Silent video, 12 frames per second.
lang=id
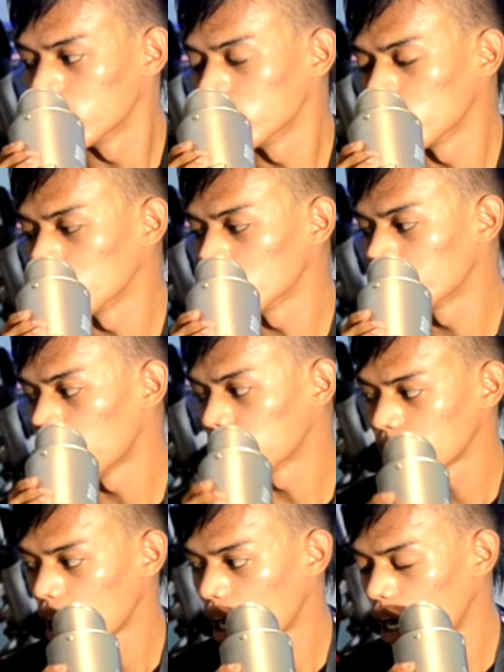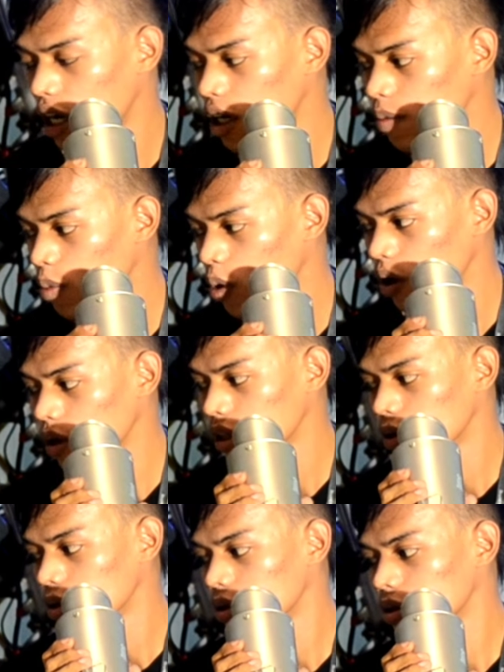terus pasang underbone
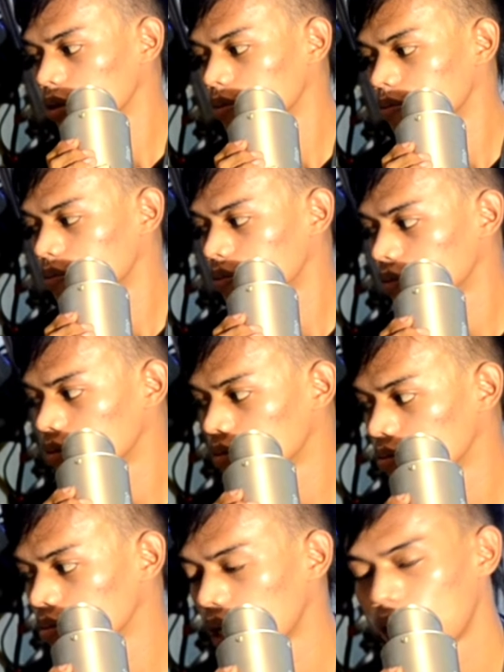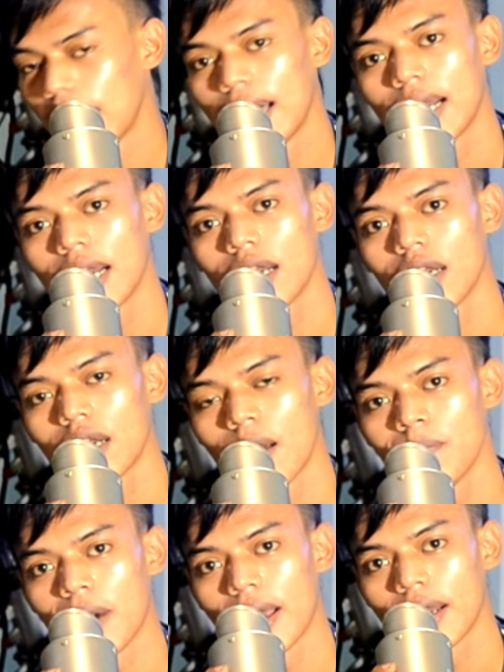itu biar
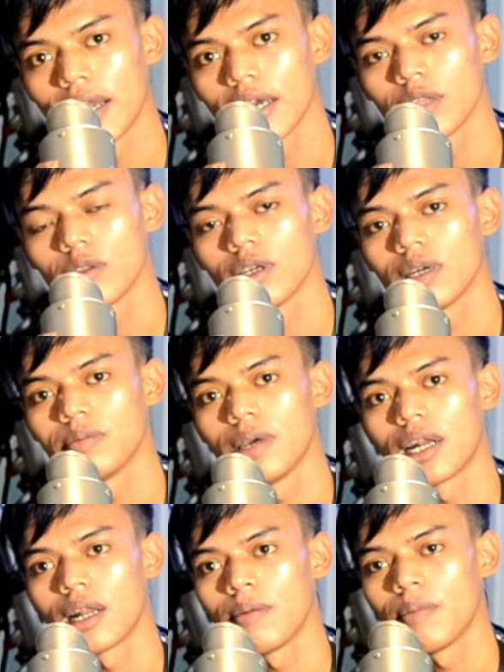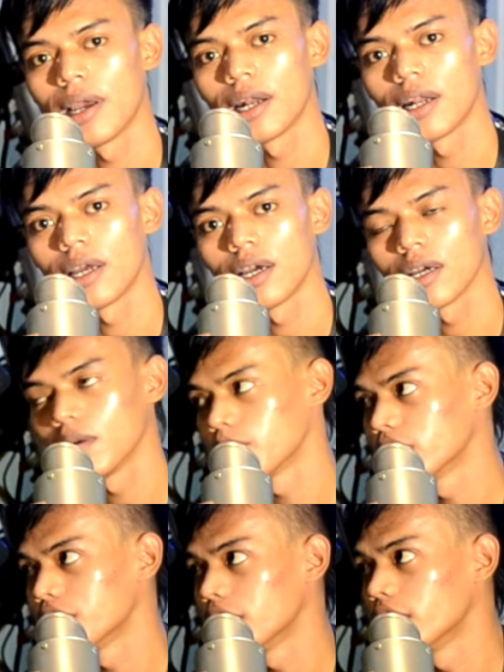nambah enak gitu ya biar nambah enak
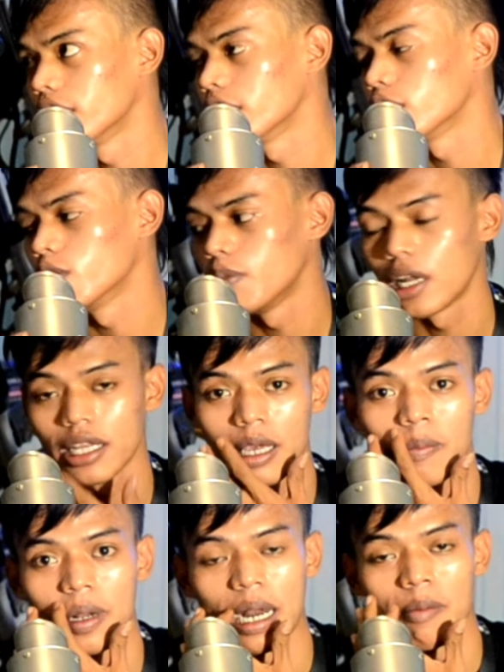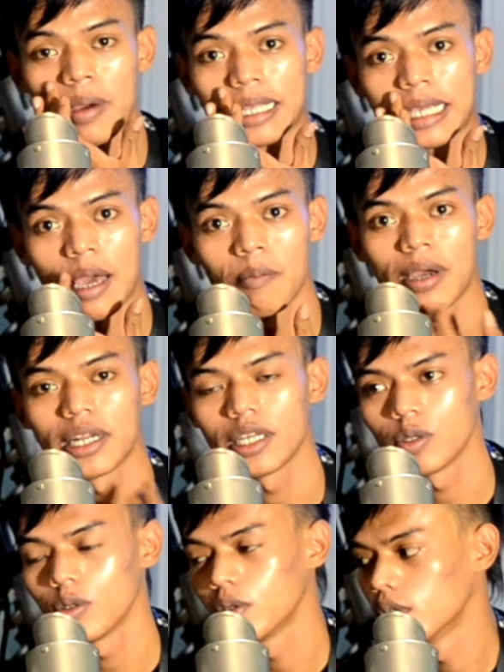pas reading itu biar nyam, nambah nyaman
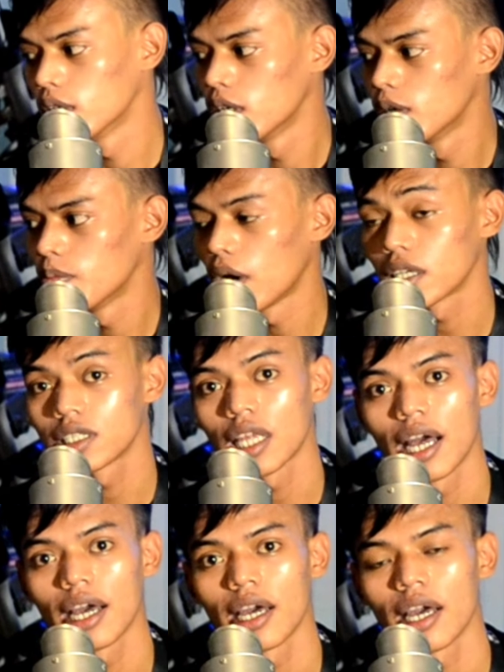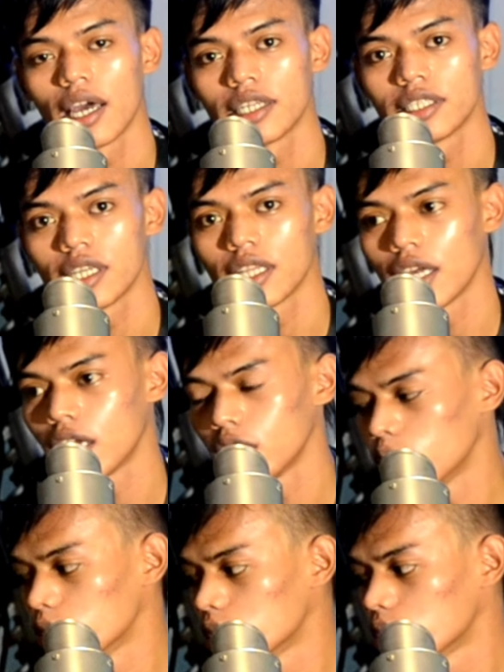gitu pakai stang RZR
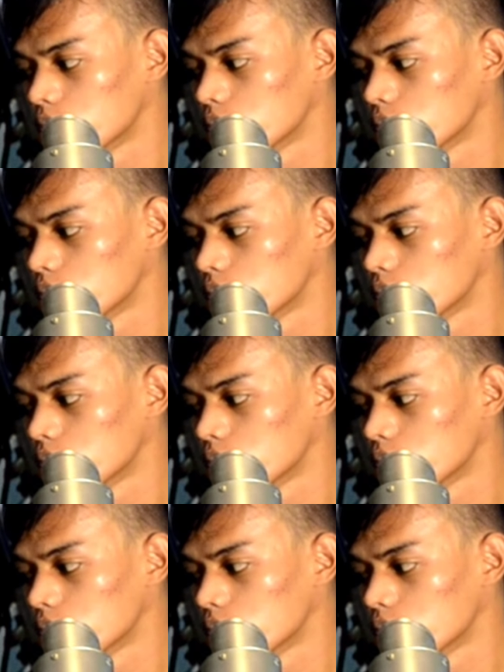terus